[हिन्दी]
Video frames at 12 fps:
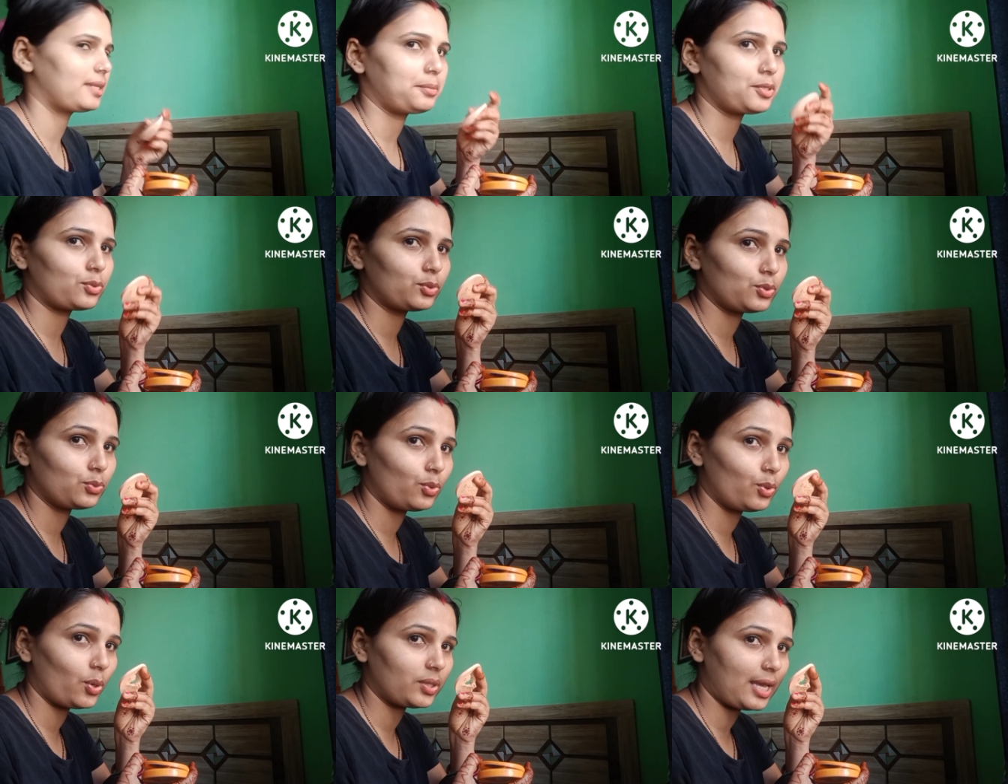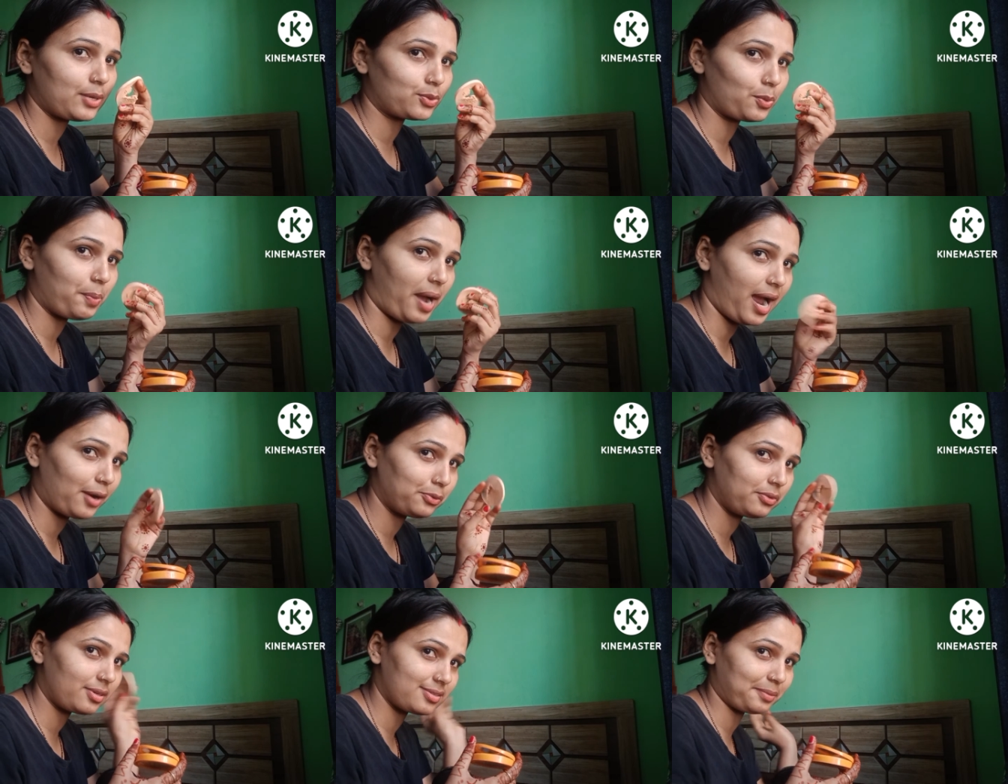मतलब इसको जो वो होता है इसको फाड़
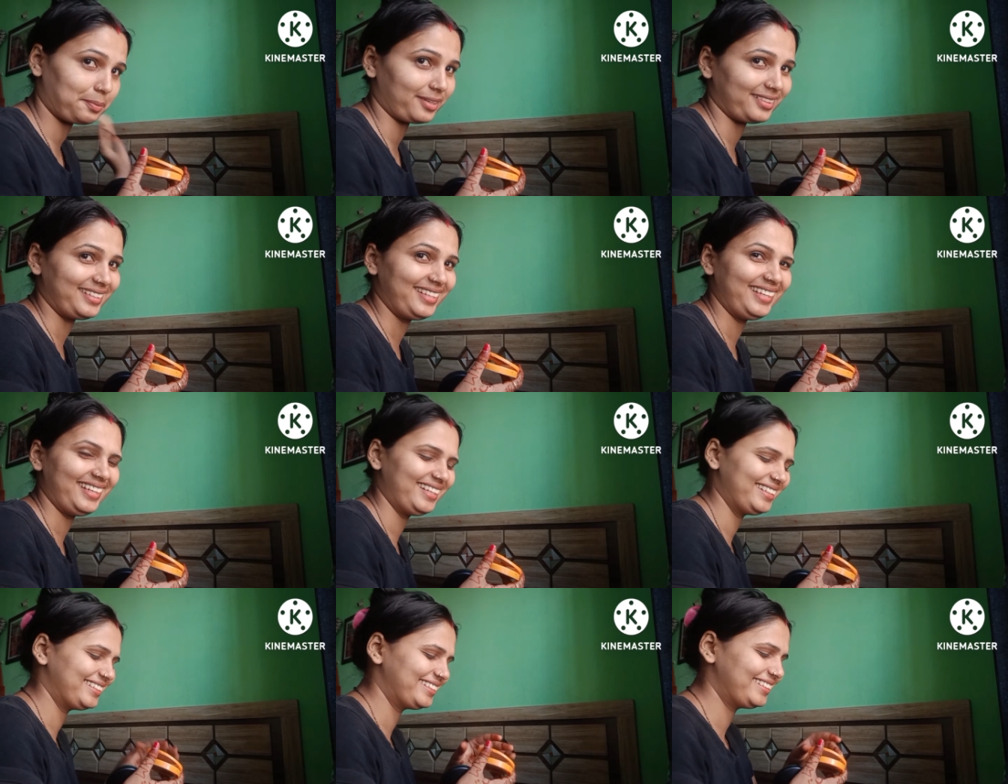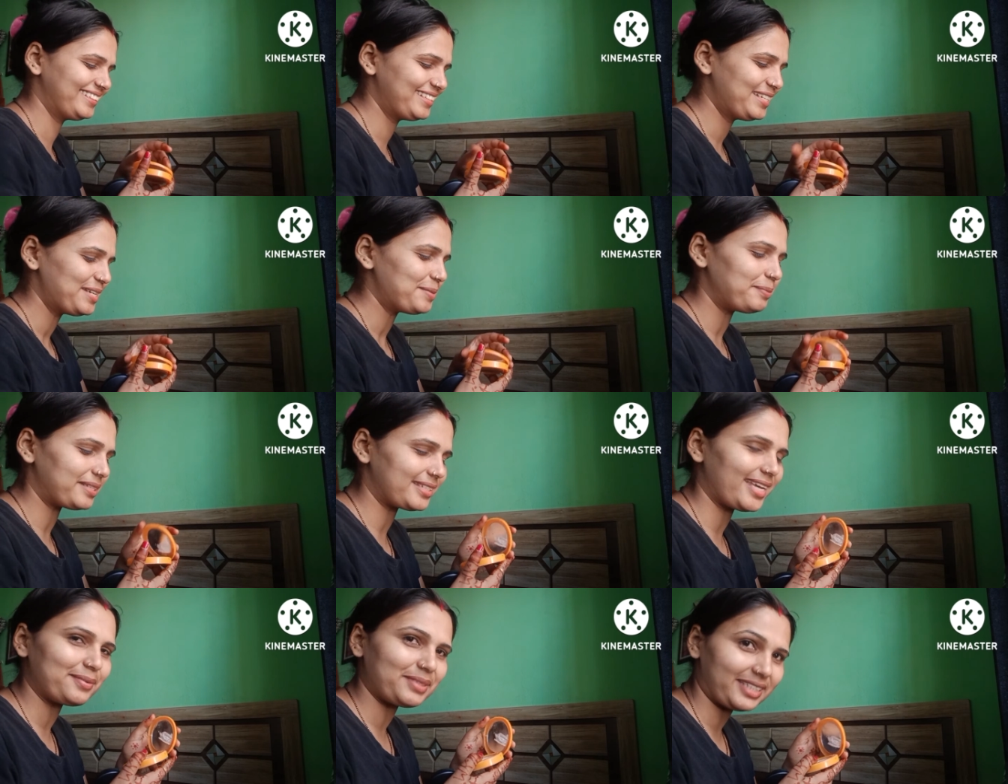उड़ के सब कर दिए
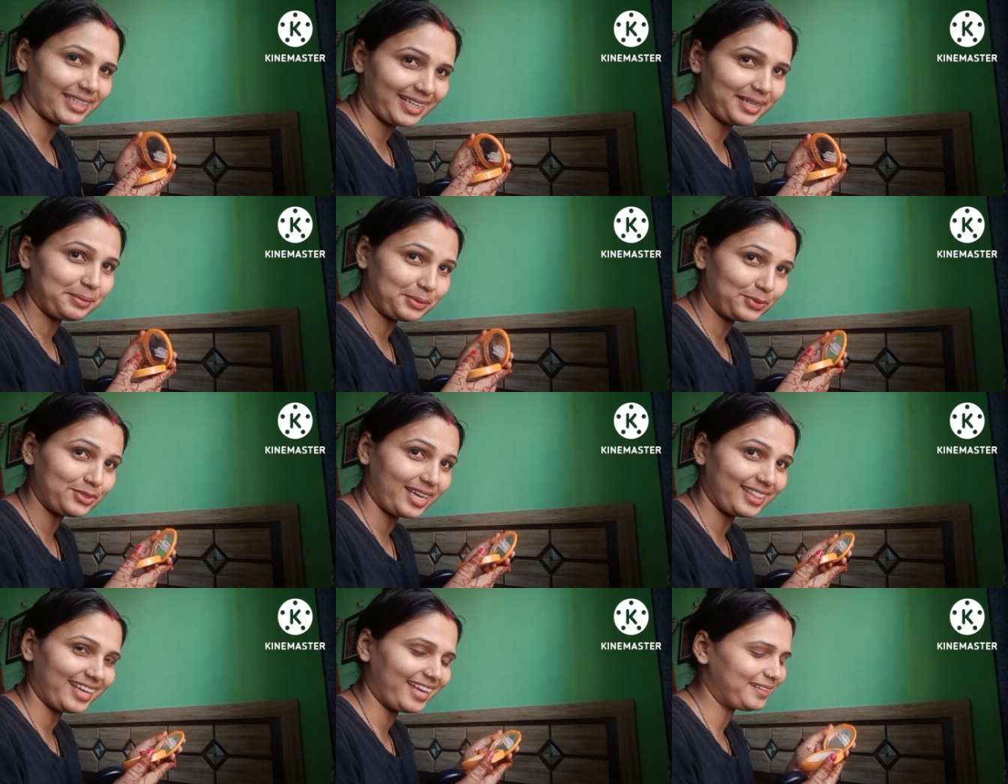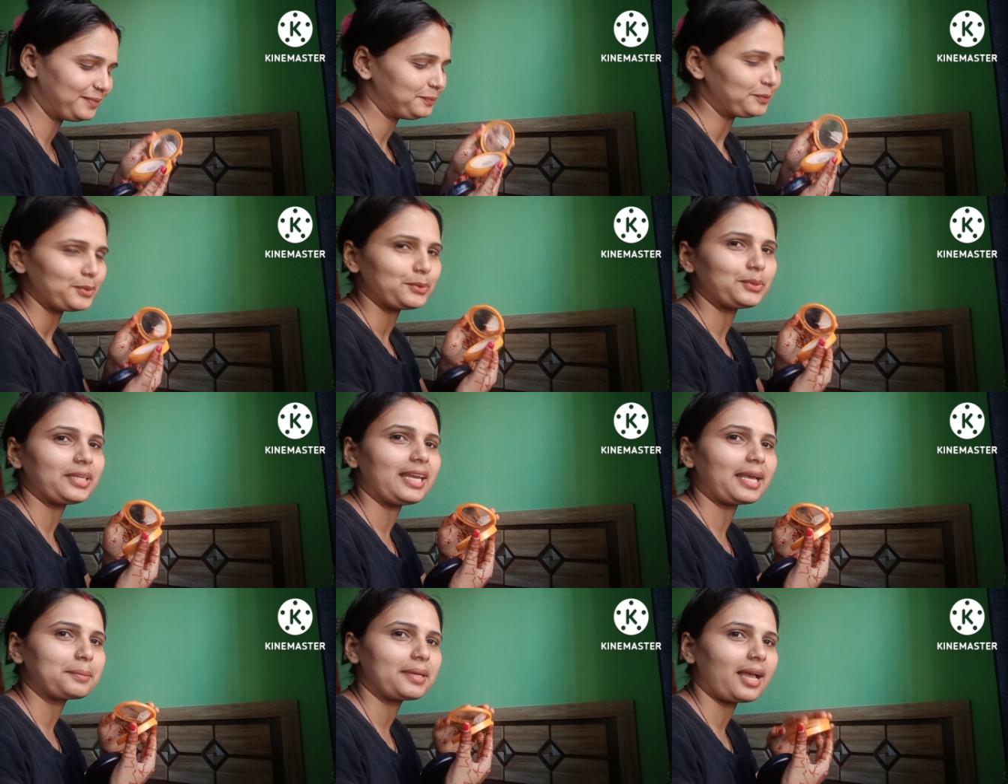बच्चे हैं बच्चे के घर में हो जाता है तो ये
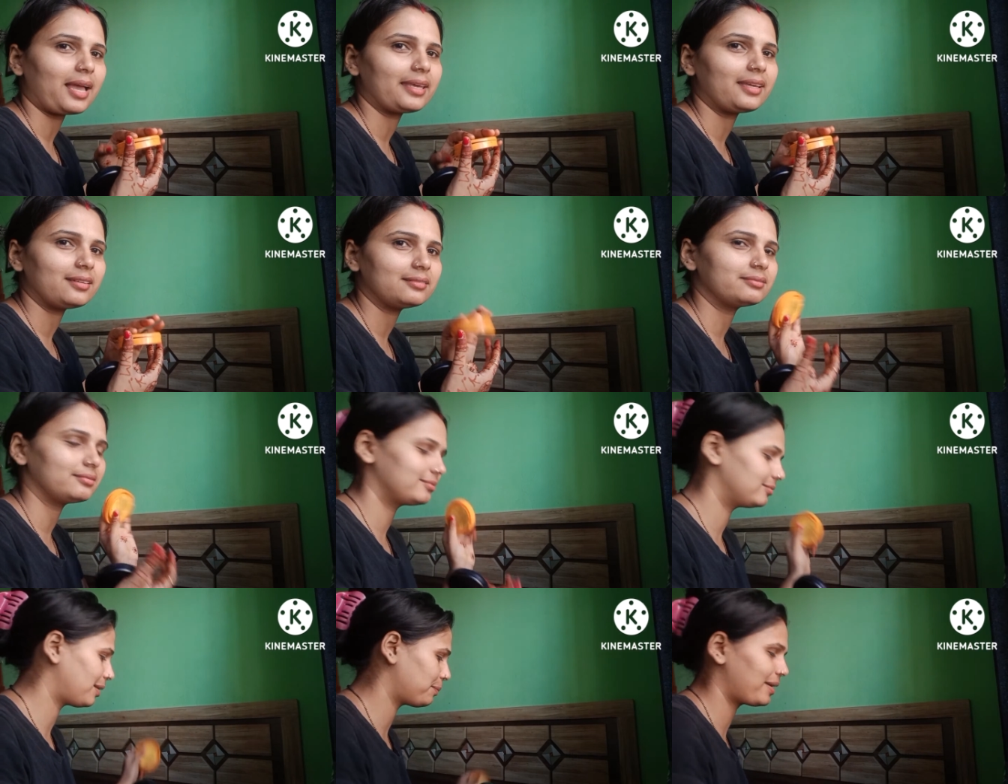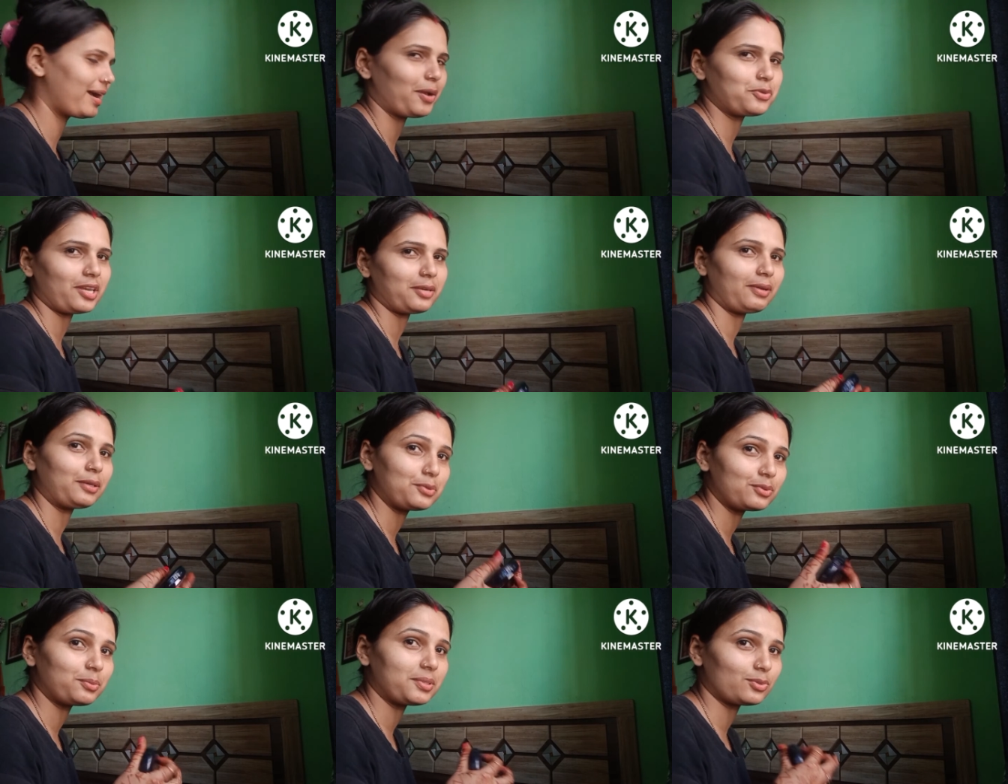लैक्मे का है ये गाँव जाने वाली
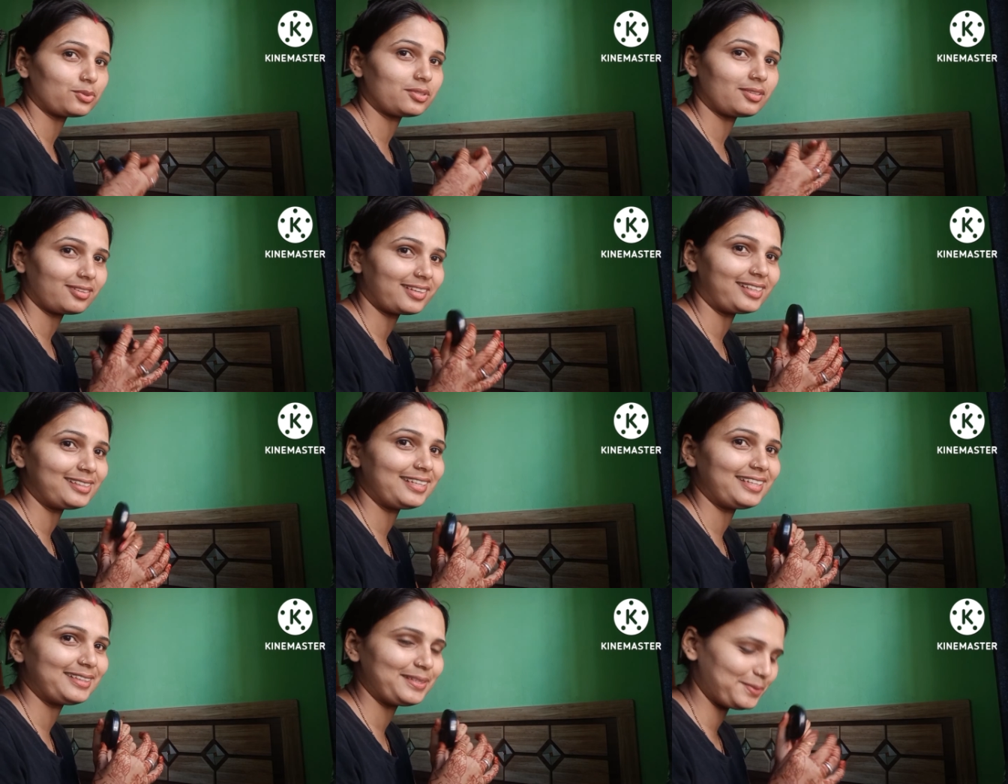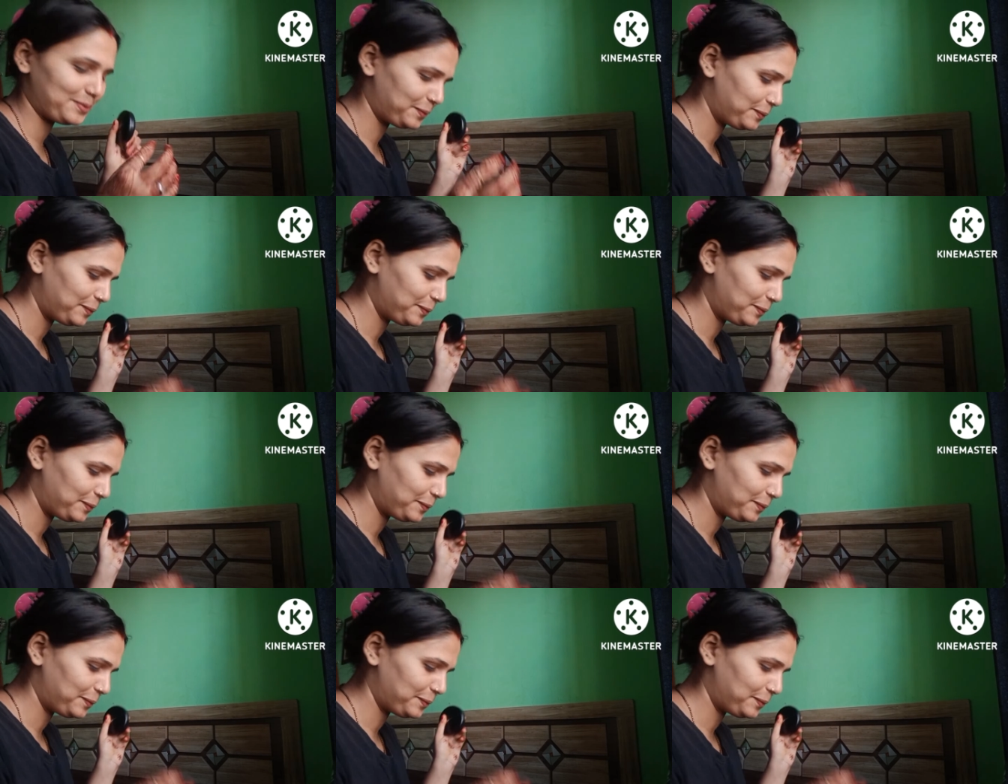हूँ तो सोची खरीद लेती हूँ